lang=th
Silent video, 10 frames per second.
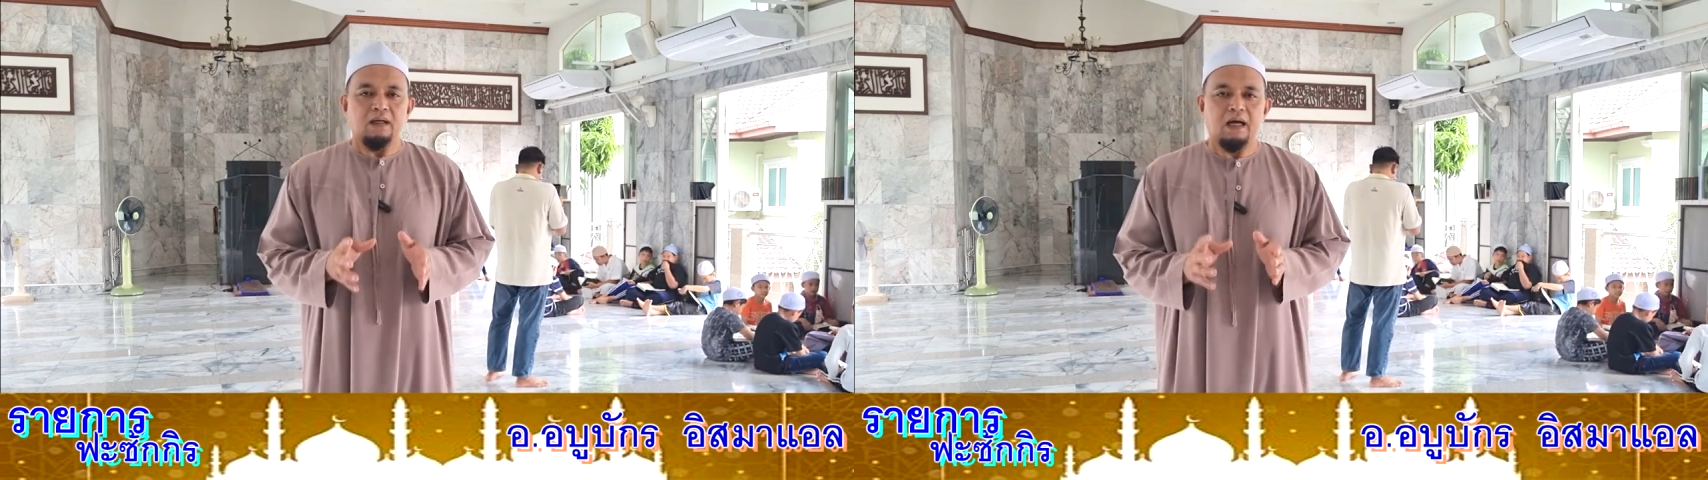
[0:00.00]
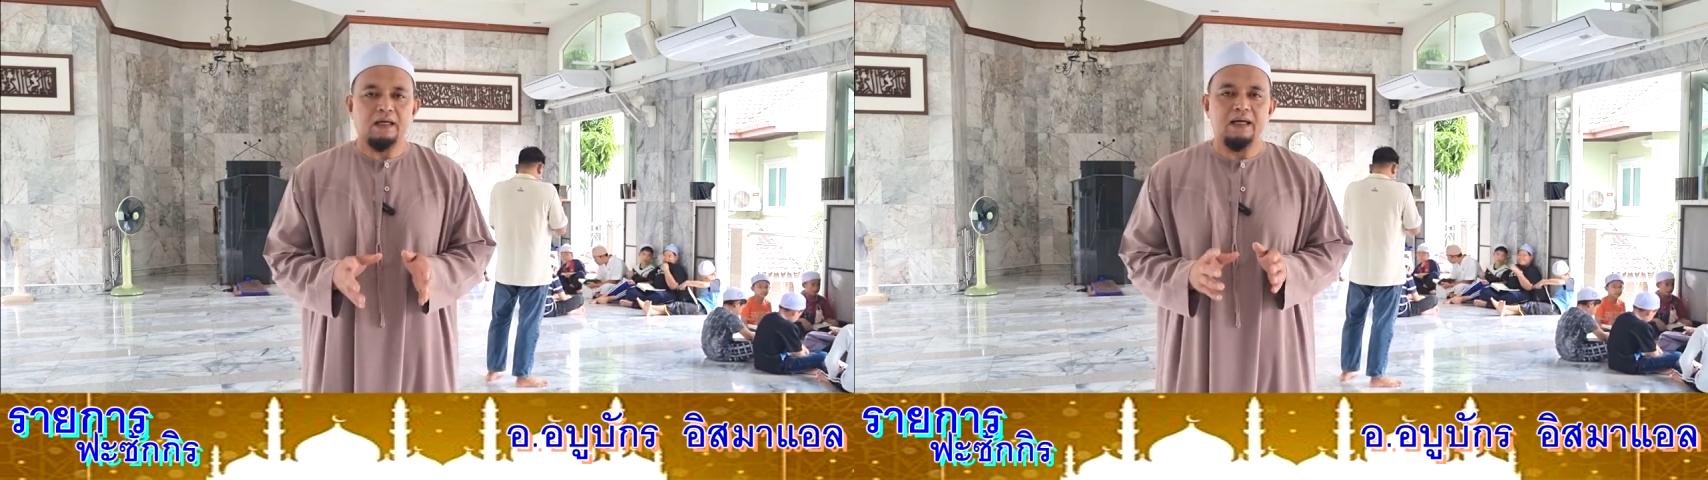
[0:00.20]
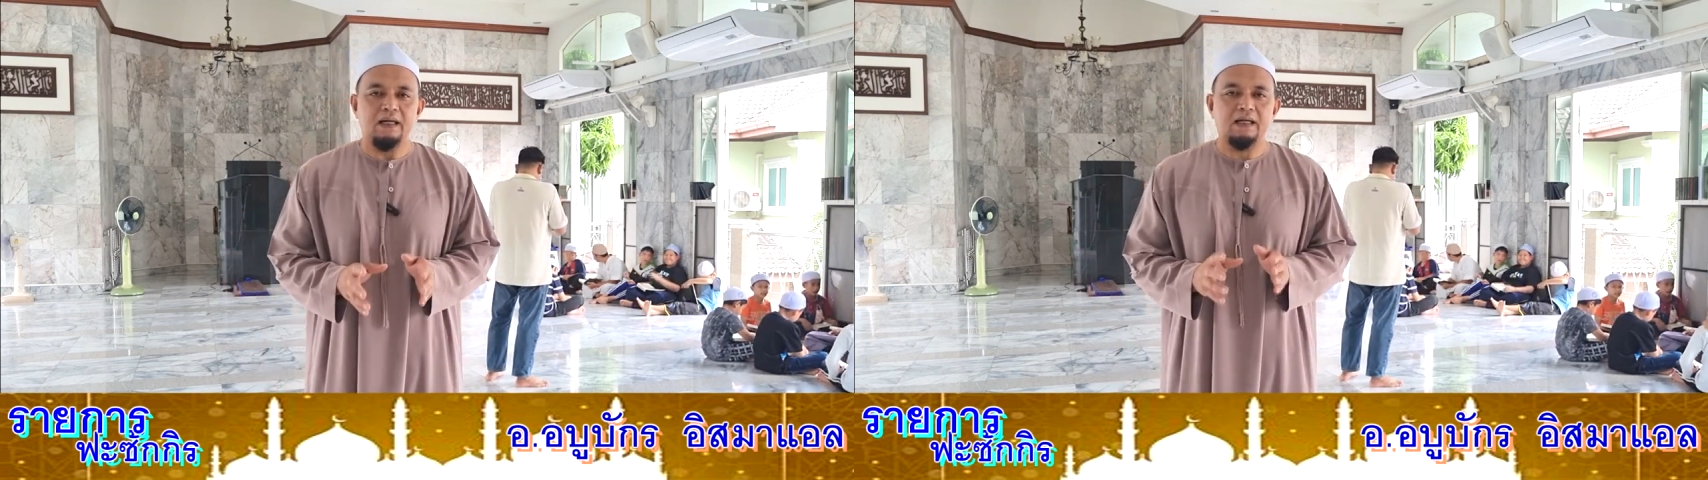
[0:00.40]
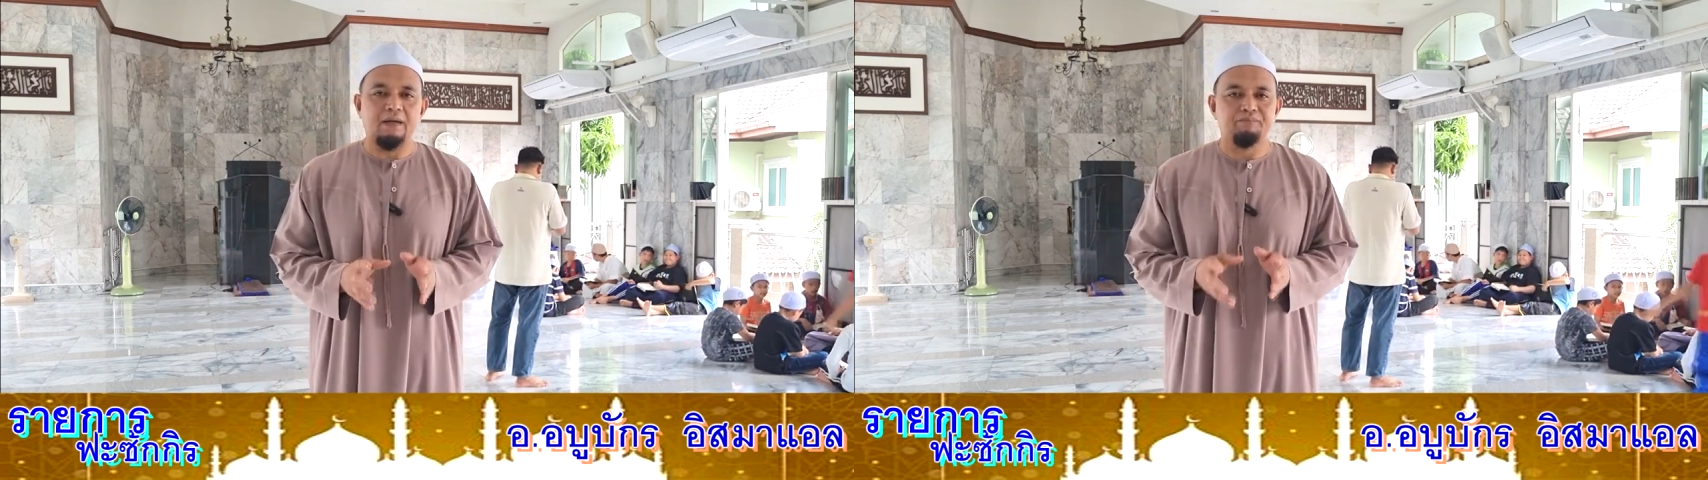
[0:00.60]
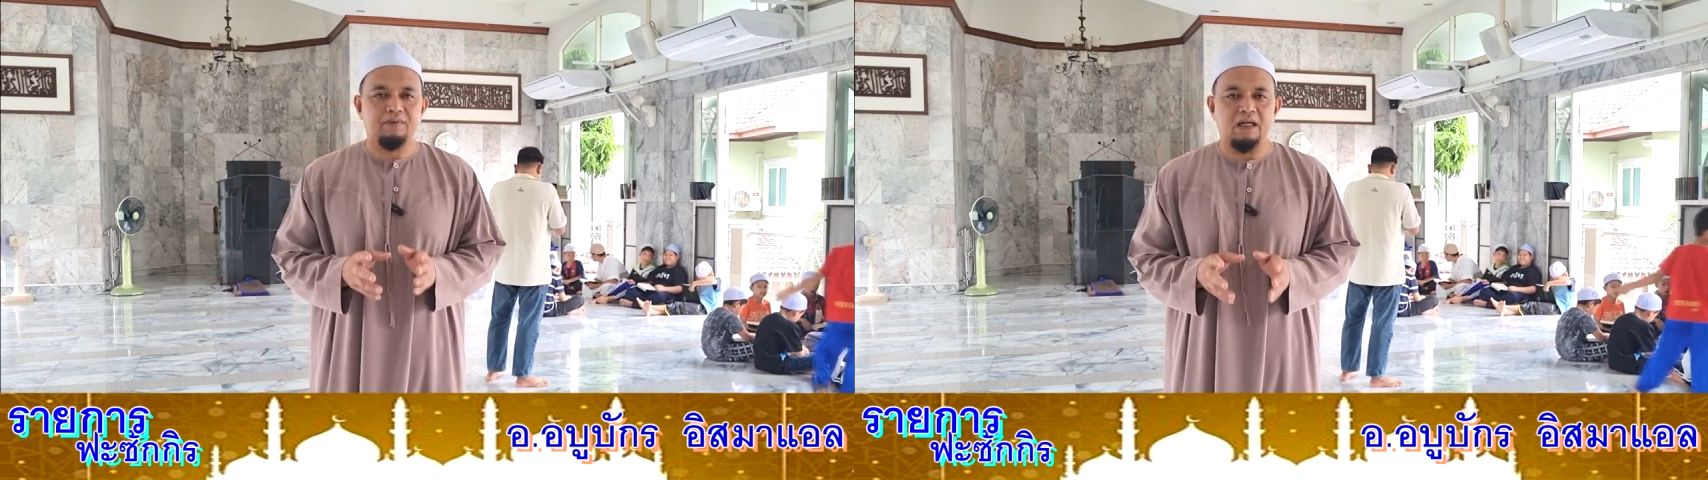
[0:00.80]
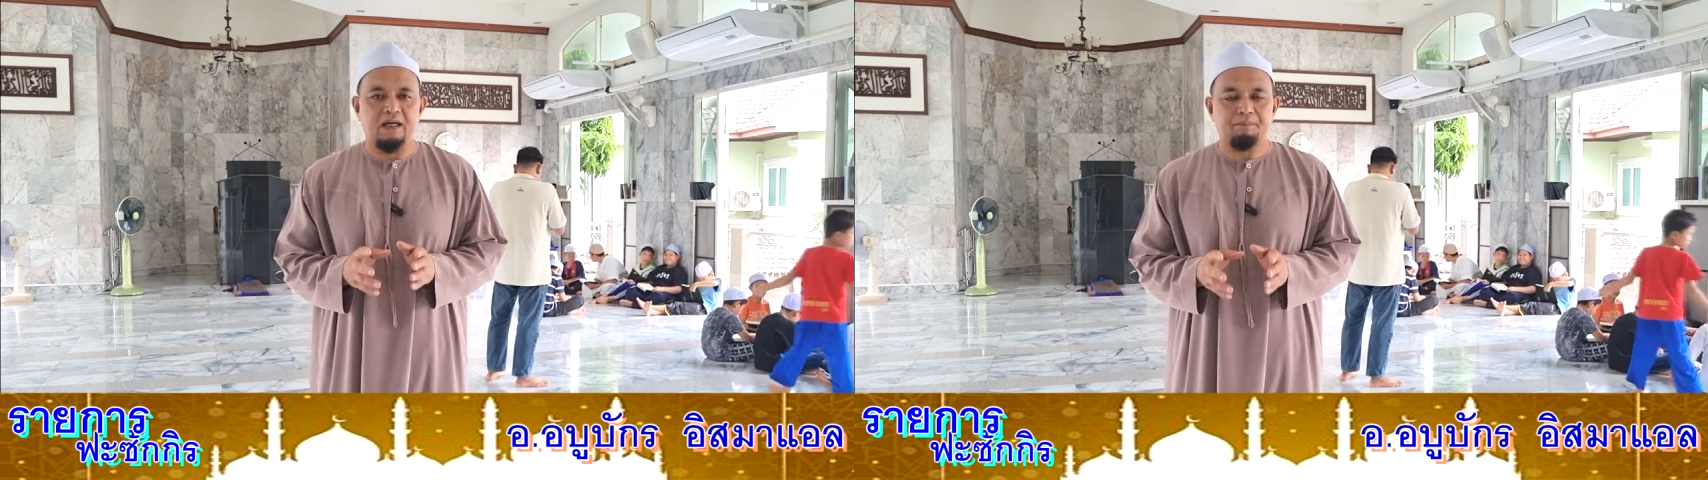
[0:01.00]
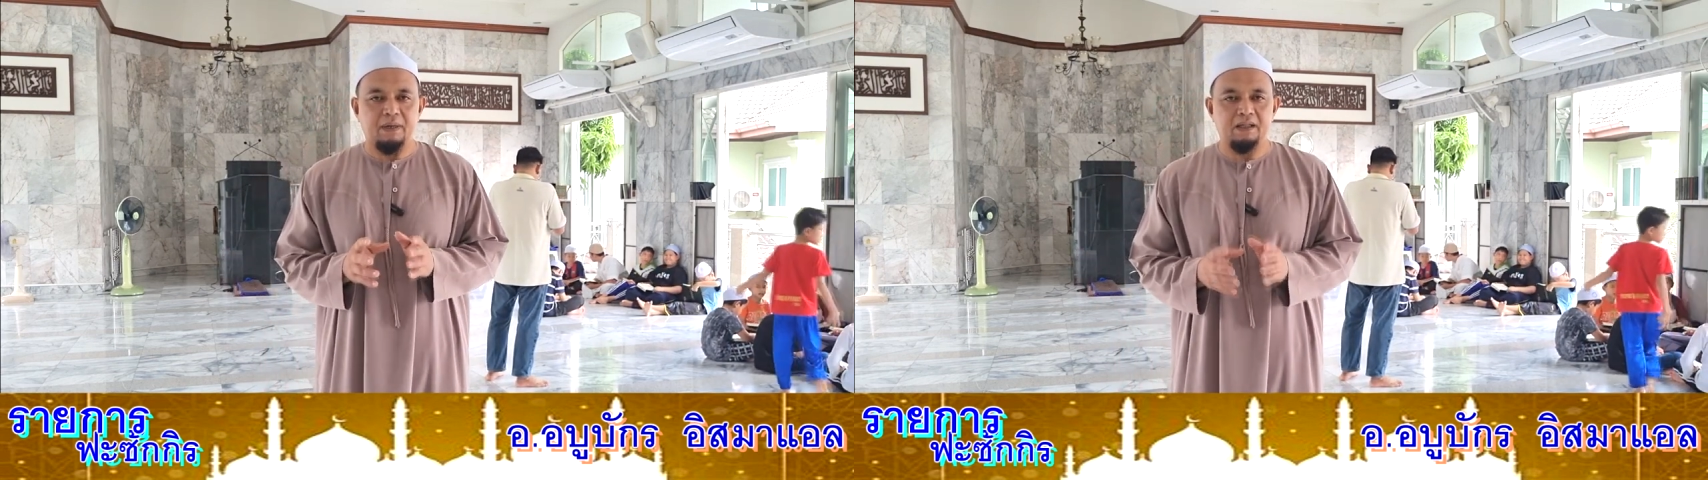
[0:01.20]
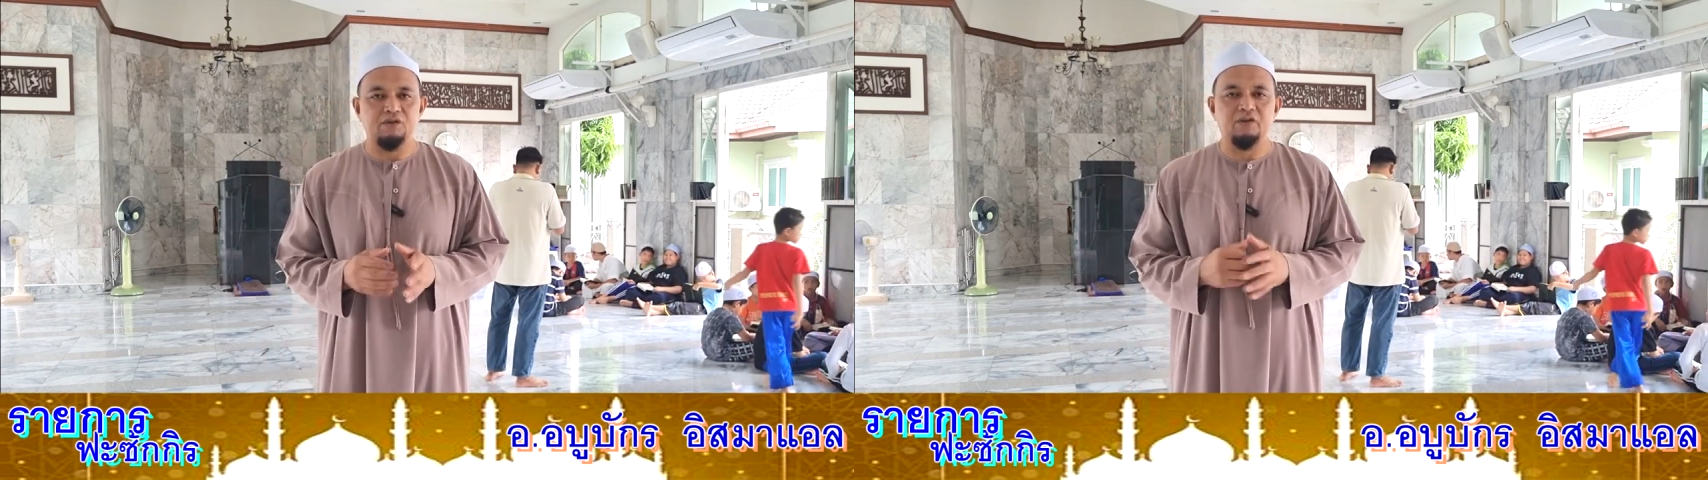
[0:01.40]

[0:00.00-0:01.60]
อะไรล่ะครับจะเป็น